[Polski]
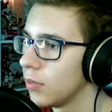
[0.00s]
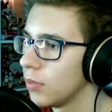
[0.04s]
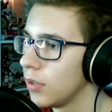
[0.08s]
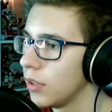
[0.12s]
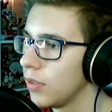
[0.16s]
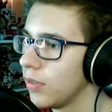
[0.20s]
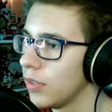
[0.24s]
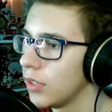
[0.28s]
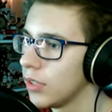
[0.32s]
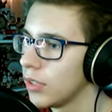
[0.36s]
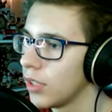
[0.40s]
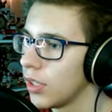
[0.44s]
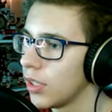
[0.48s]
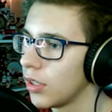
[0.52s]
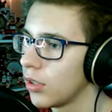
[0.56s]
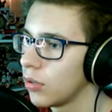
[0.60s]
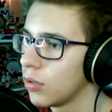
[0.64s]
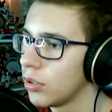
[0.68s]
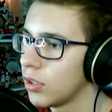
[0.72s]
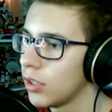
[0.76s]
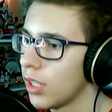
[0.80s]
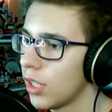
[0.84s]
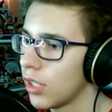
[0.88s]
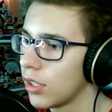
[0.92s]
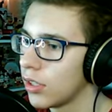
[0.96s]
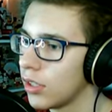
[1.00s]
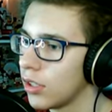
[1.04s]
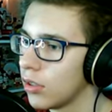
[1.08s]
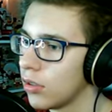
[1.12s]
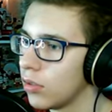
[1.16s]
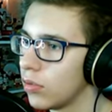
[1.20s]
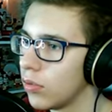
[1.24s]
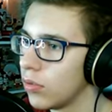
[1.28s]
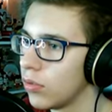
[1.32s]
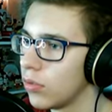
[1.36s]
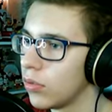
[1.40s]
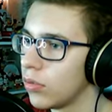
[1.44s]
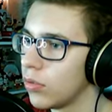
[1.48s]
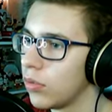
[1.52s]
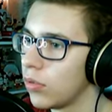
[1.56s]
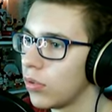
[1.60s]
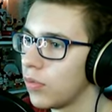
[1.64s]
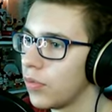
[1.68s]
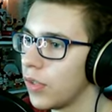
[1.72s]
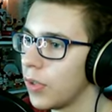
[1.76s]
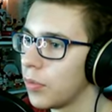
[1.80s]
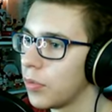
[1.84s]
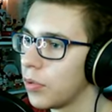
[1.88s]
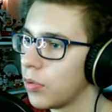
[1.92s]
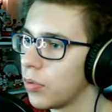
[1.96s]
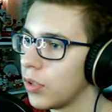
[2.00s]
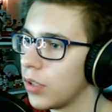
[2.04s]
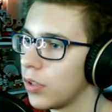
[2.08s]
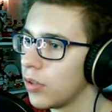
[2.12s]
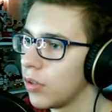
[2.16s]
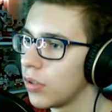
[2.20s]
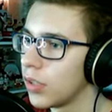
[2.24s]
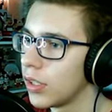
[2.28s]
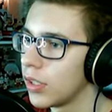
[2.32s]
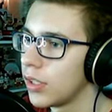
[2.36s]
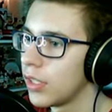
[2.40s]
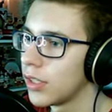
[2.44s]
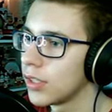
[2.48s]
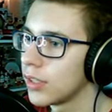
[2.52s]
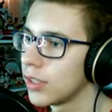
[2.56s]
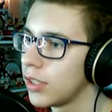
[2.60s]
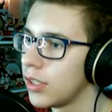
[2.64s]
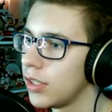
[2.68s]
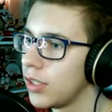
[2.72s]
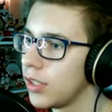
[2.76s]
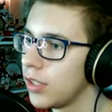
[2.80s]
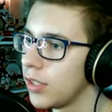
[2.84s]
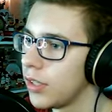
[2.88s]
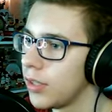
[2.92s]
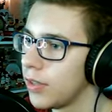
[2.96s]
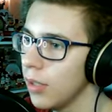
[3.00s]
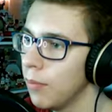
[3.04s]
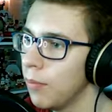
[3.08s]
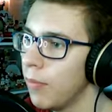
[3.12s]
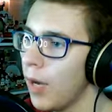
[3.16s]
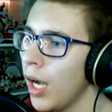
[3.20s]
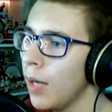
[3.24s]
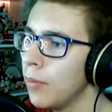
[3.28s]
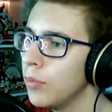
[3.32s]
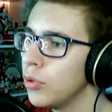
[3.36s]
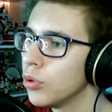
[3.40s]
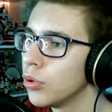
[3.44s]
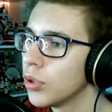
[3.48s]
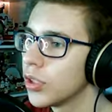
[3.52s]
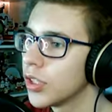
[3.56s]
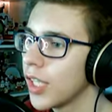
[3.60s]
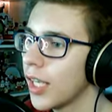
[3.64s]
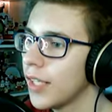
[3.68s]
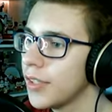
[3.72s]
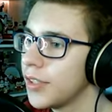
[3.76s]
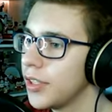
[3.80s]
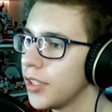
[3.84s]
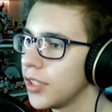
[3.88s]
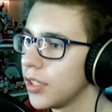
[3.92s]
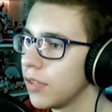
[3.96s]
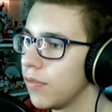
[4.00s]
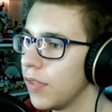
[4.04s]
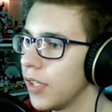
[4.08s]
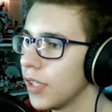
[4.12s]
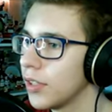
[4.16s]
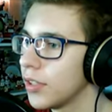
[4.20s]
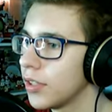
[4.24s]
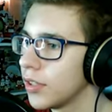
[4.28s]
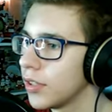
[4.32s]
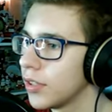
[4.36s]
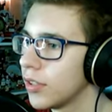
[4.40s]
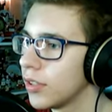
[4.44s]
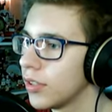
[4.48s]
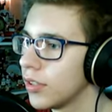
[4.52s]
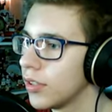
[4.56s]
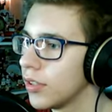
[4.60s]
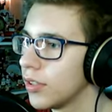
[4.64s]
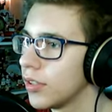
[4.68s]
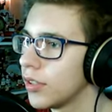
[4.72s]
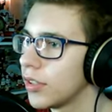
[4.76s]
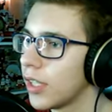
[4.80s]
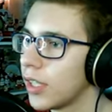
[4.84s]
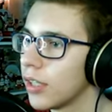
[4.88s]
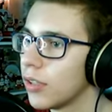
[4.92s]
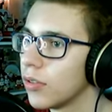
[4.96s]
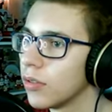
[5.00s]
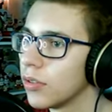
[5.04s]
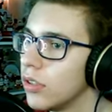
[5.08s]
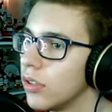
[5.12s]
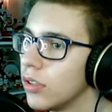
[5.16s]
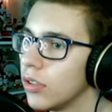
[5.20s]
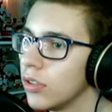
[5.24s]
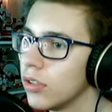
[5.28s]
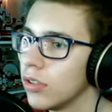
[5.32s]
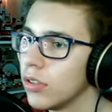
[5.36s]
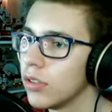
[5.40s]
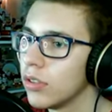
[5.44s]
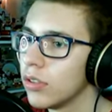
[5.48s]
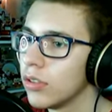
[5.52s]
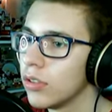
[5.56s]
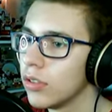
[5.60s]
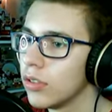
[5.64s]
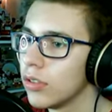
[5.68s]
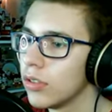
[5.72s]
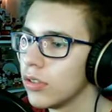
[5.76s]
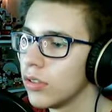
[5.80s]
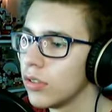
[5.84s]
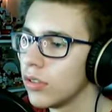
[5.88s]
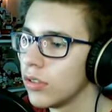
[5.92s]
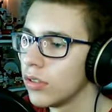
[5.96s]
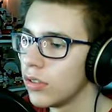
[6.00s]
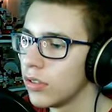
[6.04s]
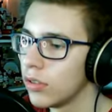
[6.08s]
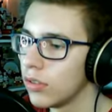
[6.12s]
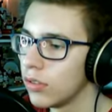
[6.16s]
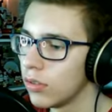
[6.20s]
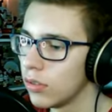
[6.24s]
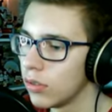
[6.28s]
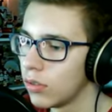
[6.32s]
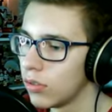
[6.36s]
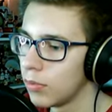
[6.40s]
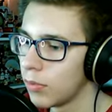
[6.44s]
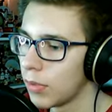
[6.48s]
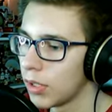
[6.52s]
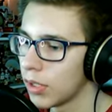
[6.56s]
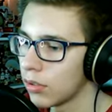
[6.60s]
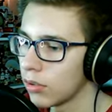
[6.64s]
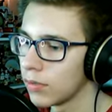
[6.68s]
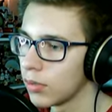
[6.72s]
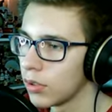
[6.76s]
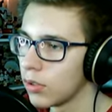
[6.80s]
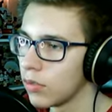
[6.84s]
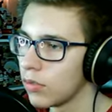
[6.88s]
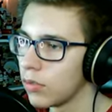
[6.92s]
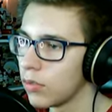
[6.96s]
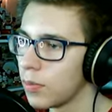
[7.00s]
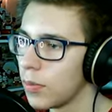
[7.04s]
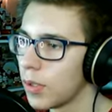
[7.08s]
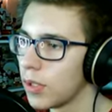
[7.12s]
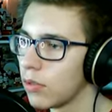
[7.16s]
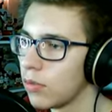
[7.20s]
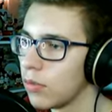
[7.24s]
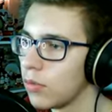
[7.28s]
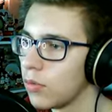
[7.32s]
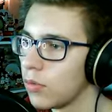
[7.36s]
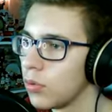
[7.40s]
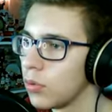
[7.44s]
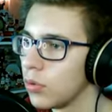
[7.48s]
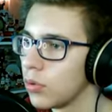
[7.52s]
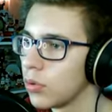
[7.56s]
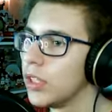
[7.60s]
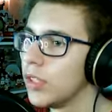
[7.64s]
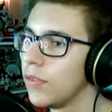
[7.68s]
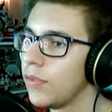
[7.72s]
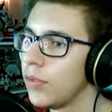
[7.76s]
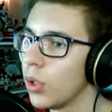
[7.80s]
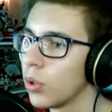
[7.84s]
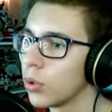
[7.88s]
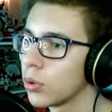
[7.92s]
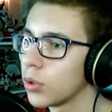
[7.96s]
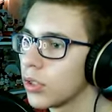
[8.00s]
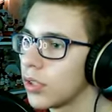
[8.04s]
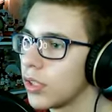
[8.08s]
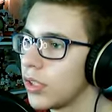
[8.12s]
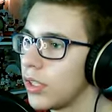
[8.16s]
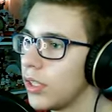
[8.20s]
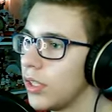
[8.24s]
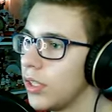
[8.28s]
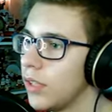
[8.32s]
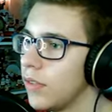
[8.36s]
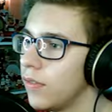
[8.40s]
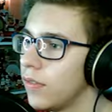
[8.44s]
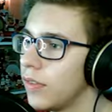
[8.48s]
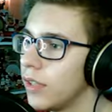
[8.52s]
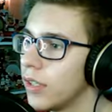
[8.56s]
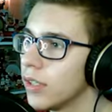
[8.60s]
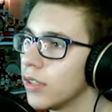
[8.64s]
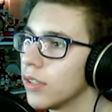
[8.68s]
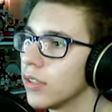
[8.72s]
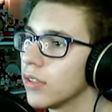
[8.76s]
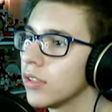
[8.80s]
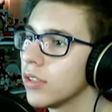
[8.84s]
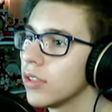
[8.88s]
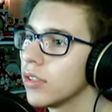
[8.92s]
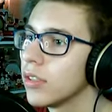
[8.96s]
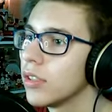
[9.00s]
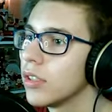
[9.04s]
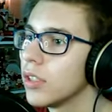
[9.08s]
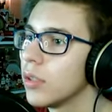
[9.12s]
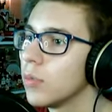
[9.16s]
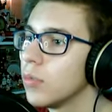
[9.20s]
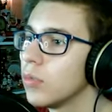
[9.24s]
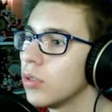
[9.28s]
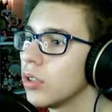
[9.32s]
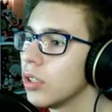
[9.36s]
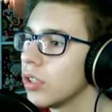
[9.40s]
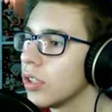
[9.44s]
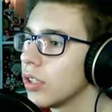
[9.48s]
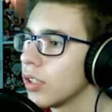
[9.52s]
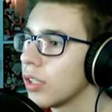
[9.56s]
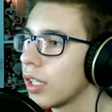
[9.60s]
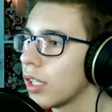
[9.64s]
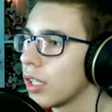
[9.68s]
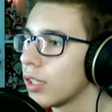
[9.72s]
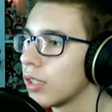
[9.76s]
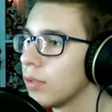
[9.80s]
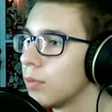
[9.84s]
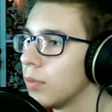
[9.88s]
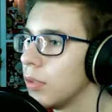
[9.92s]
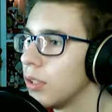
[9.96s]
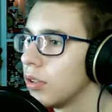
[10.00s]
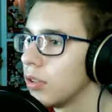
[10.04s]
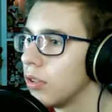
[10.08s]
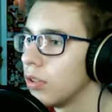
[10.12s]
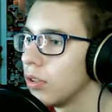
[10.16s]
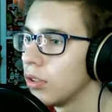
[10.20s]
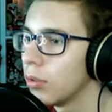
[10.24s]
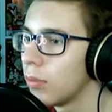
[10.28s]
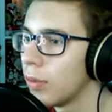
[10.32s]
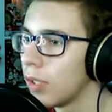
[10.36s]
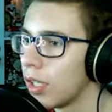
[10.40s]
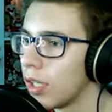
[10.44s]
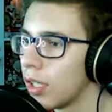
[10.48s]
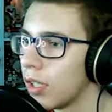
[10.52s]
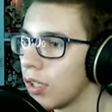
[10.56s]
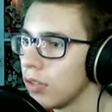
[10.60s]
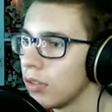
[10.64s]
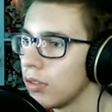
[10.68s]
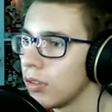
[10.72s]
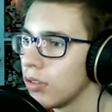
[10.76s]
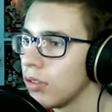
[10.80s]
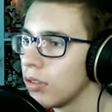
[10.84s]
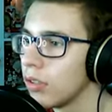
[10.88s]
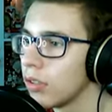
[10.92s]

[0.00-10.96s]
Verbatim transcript: Mniej więcej jakoś tak się do dorwiemy tutaj do tej jaskini. Mam już secik, wiecie, z, z tego, z, z, z, z... O matko, znowu wpadłem dziur z wioski, więc nie muszę się tak zbytnio bać.